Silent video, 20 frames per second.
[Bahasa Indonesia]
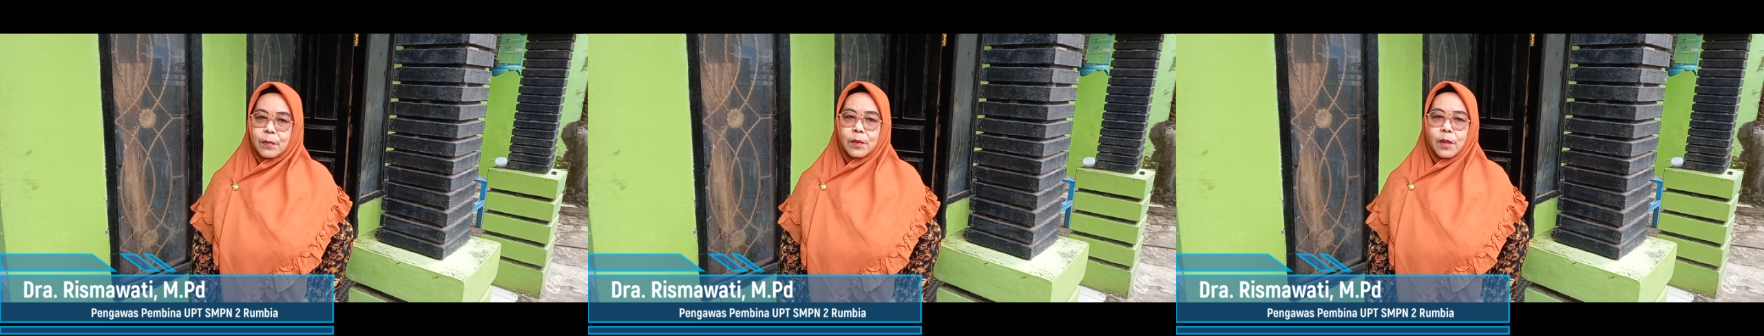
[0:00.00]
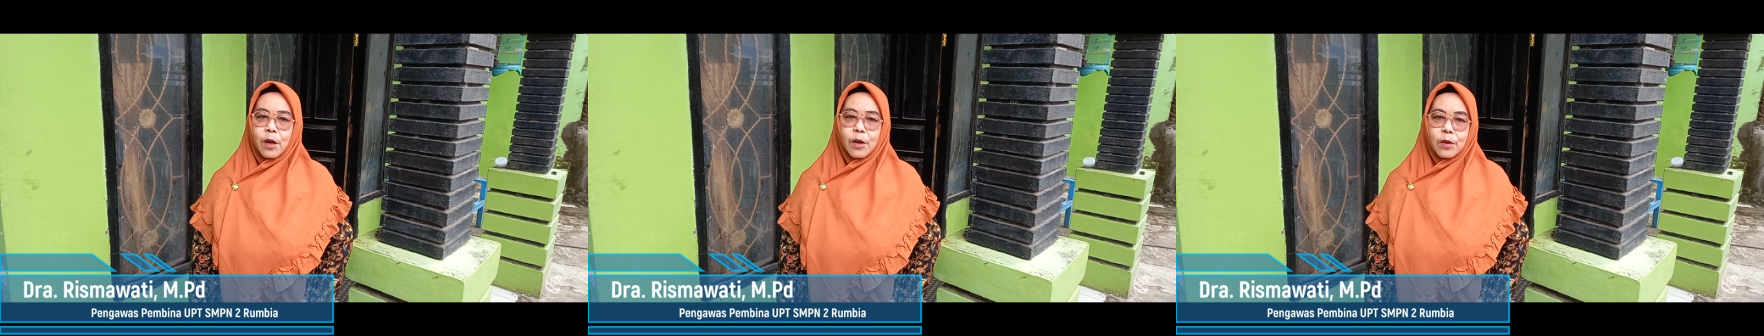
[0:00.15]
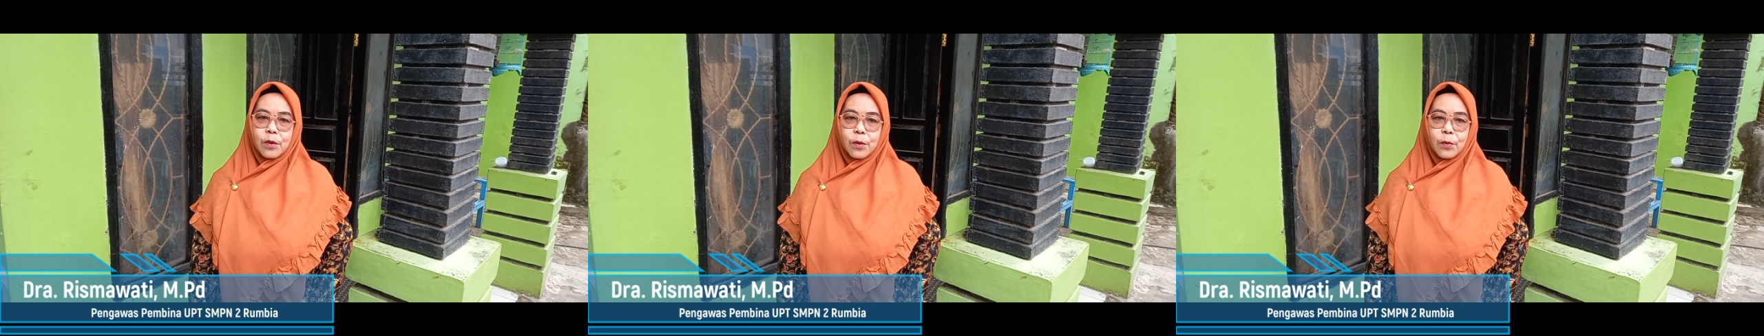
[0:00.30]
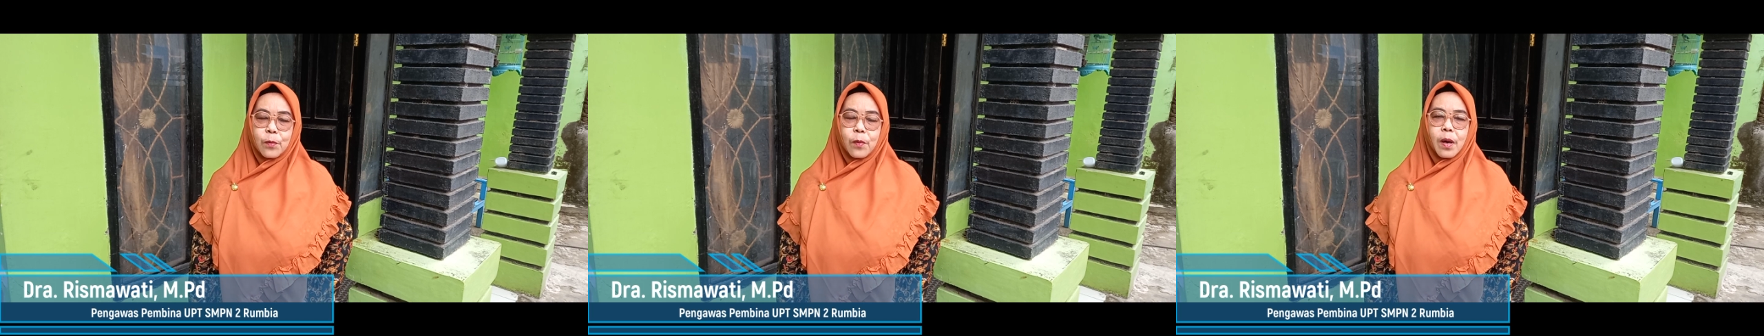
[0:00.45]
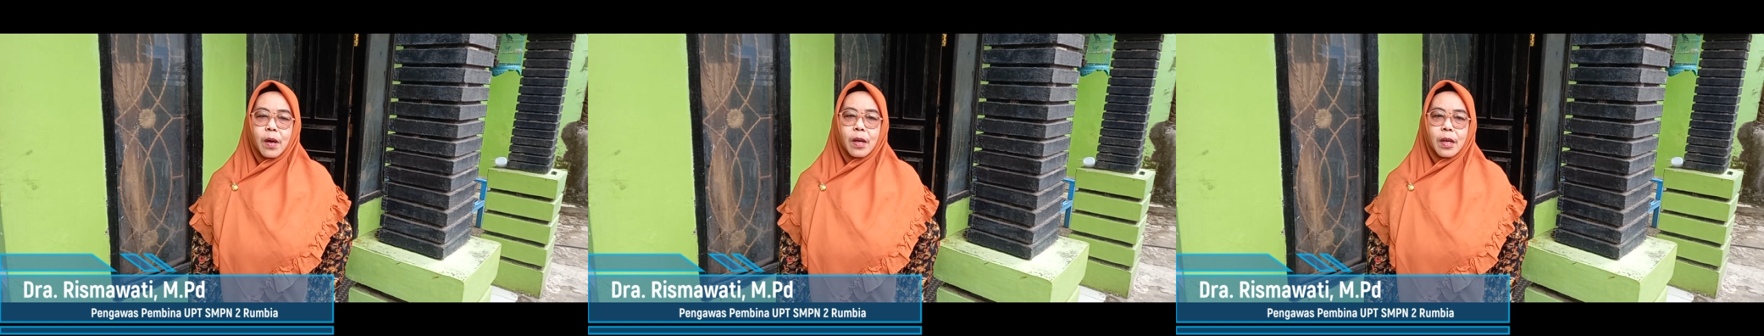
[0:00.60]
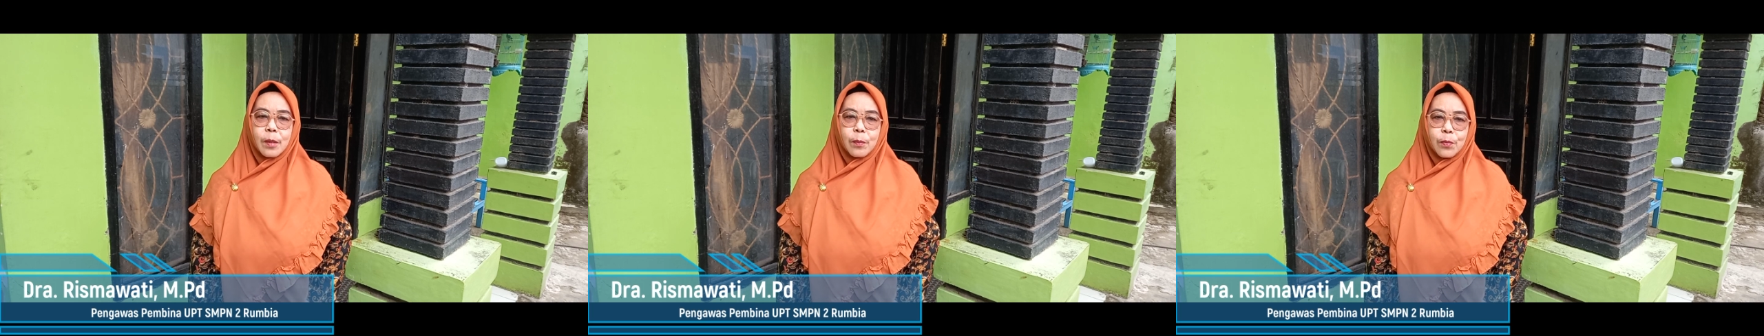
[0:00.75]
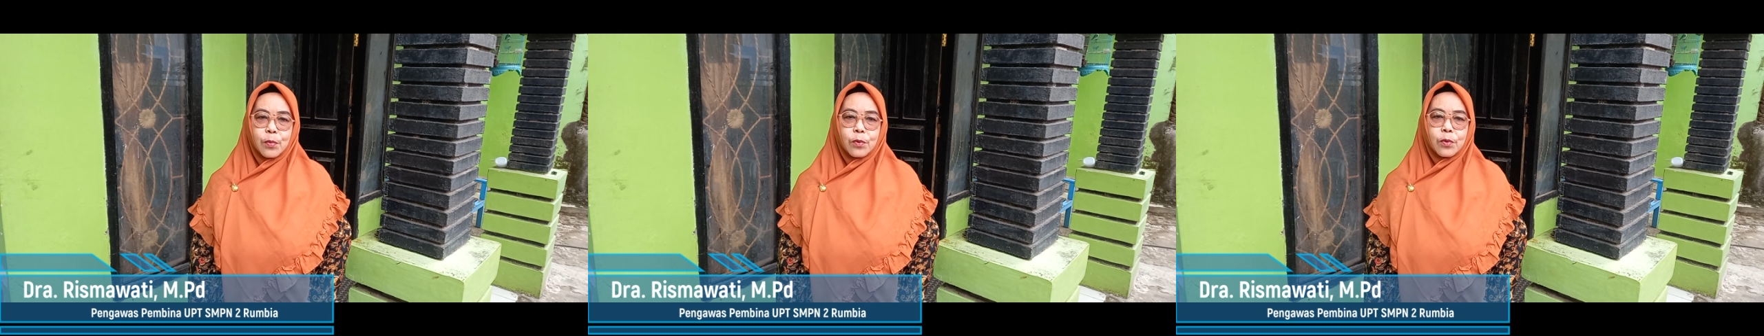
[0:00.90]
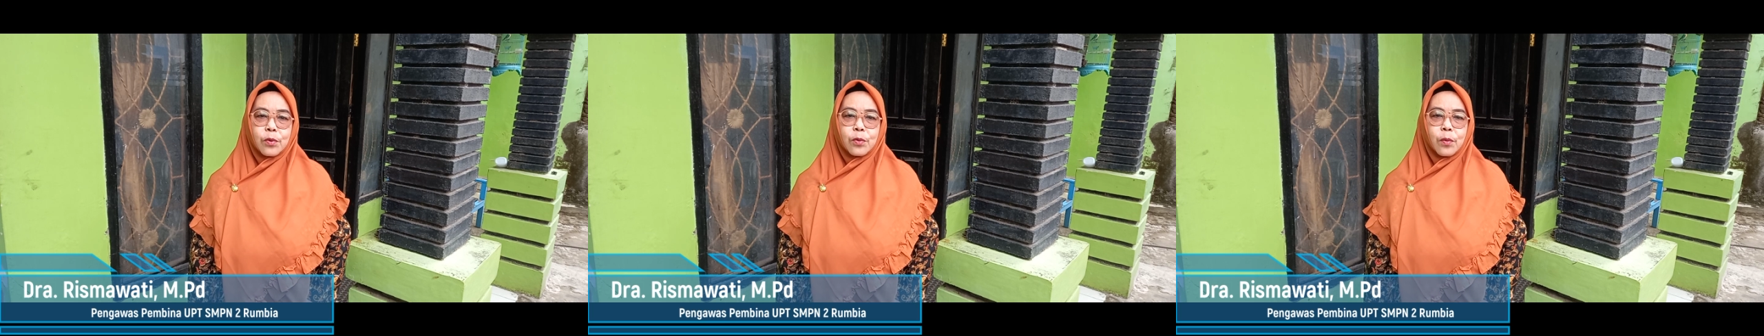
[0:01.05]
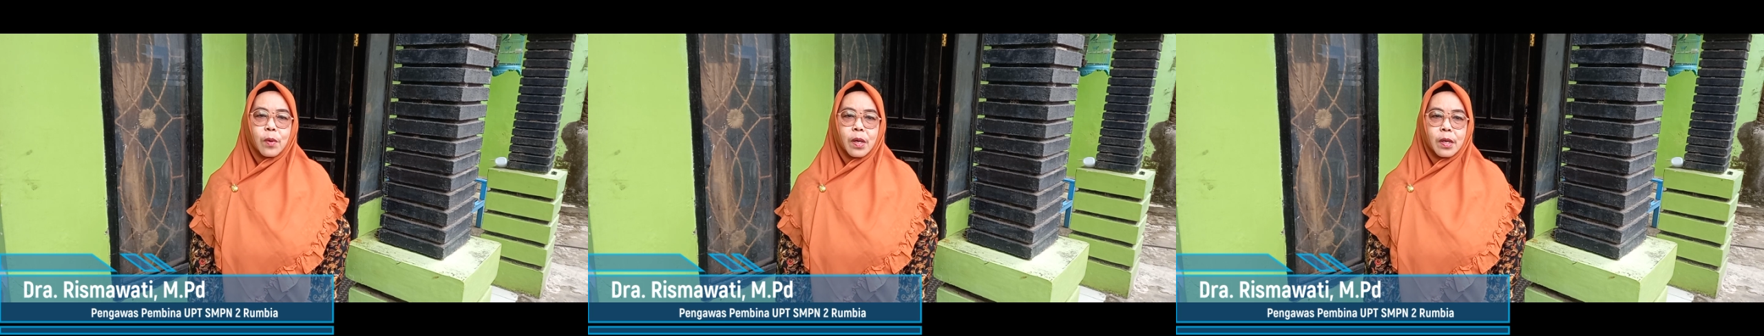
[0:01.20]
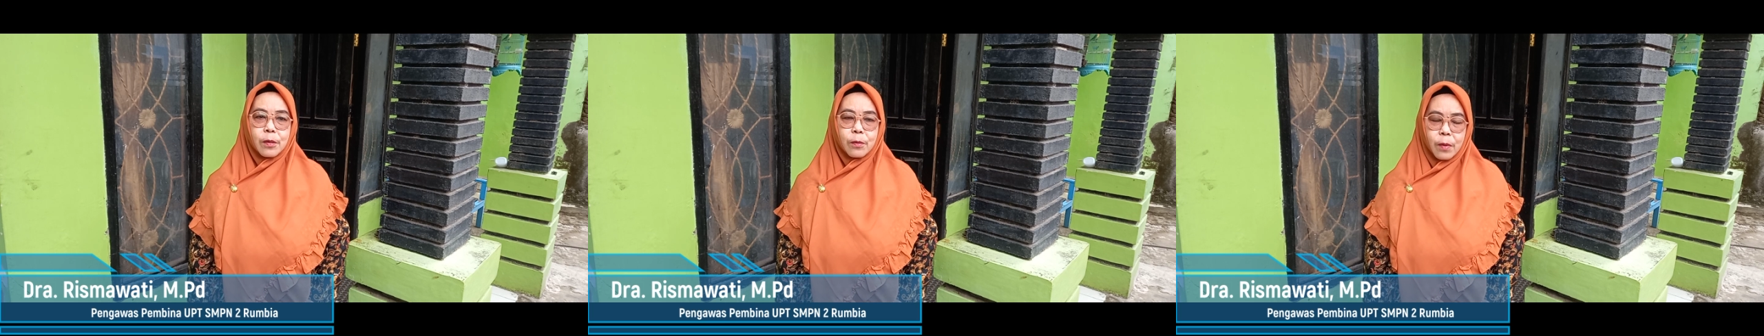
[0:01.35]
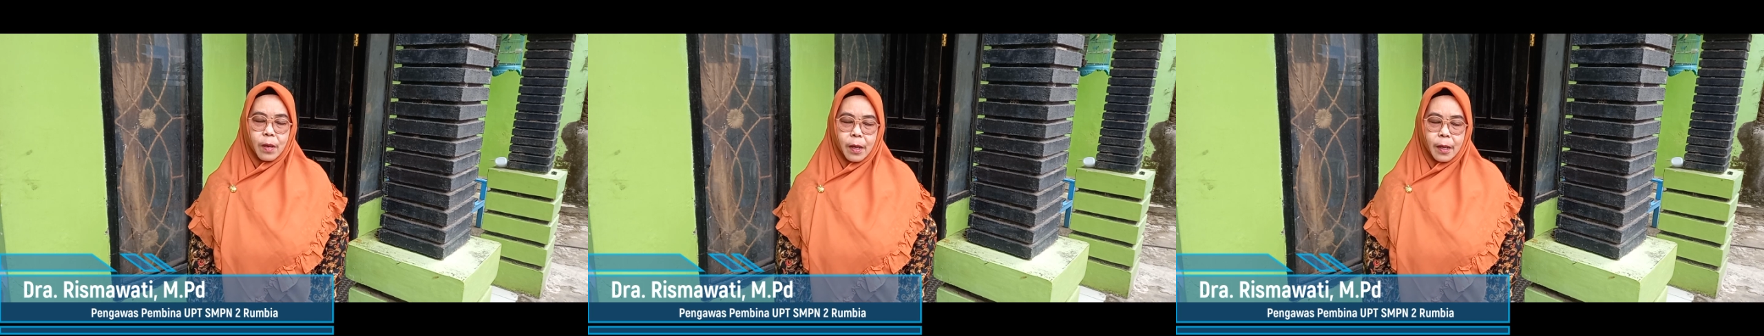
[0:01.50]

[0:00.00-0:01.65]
tahun 2022.